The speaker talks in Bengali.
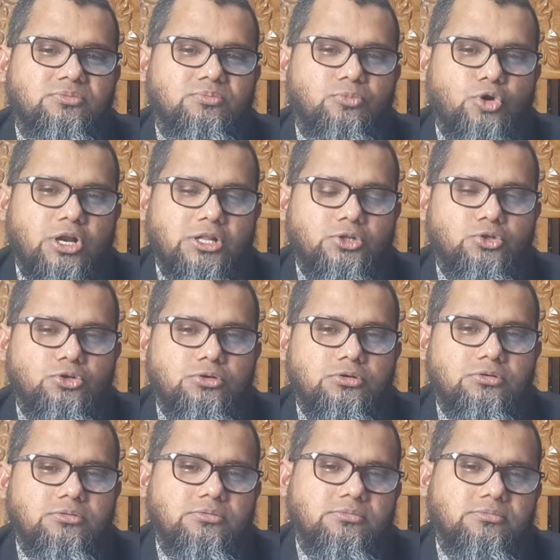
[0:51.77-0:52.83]
বরাদ্দ
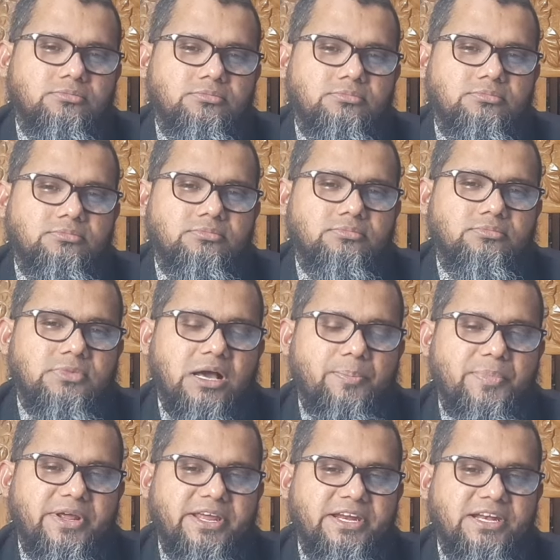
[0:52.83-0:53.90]

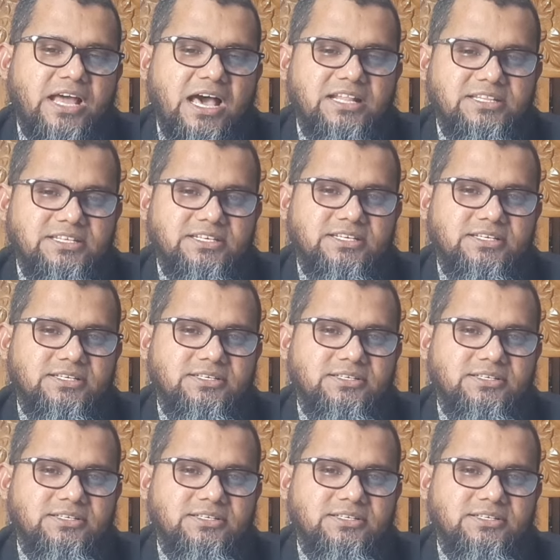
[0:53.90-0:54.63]
আপনাকে না দিয়ে